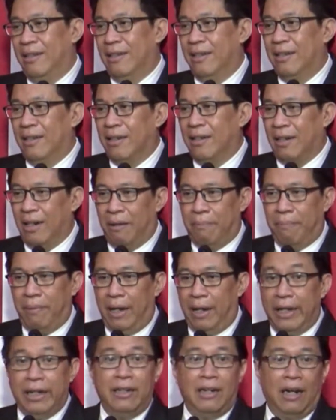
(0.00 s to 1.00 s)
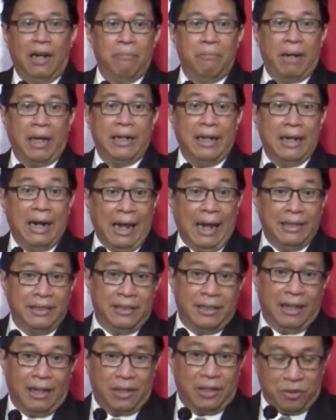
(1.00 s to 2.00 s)
Kenapa? Ini dalam keadaan
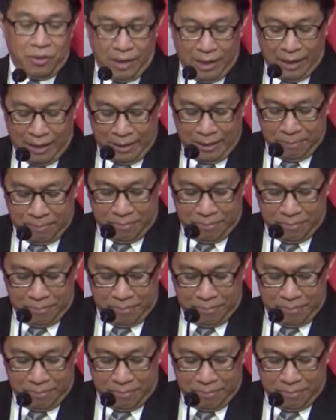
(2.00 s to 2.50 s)
lancar saudara